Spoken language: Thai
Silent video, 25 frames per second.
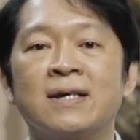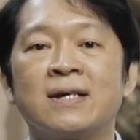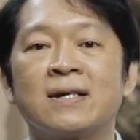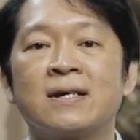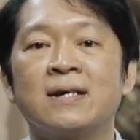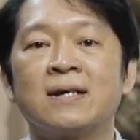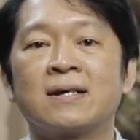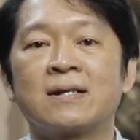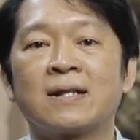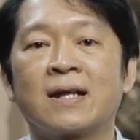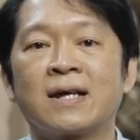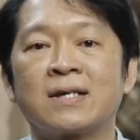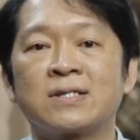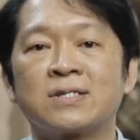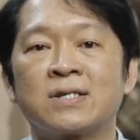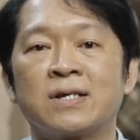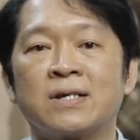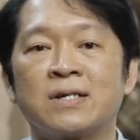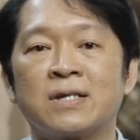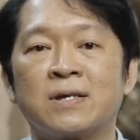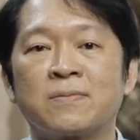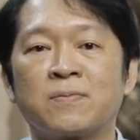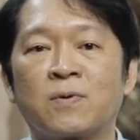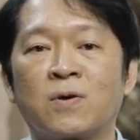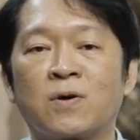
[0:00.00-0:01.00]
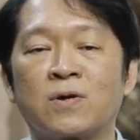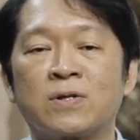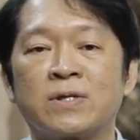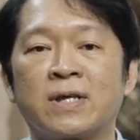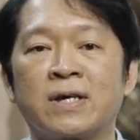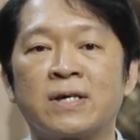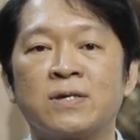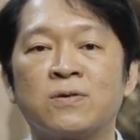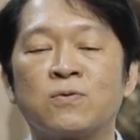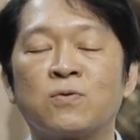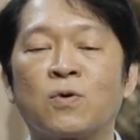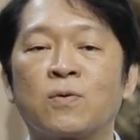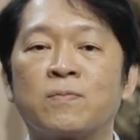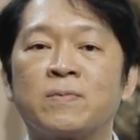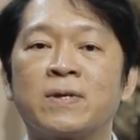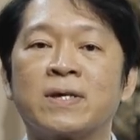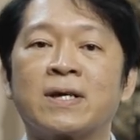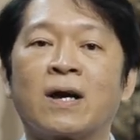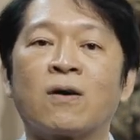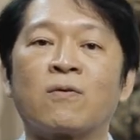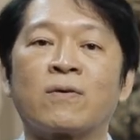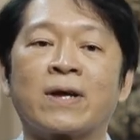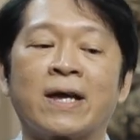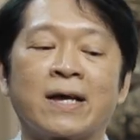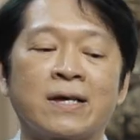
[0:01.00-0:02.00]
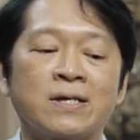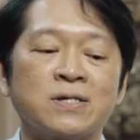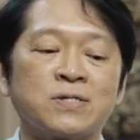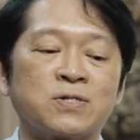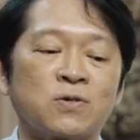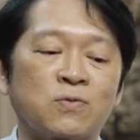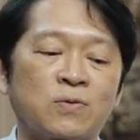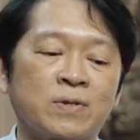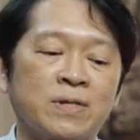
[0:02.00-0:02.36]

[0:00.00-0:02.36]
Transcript: เครื่องราชอิสริยาภรณ์ในยุโรปที่เก่าแก่ที่สุด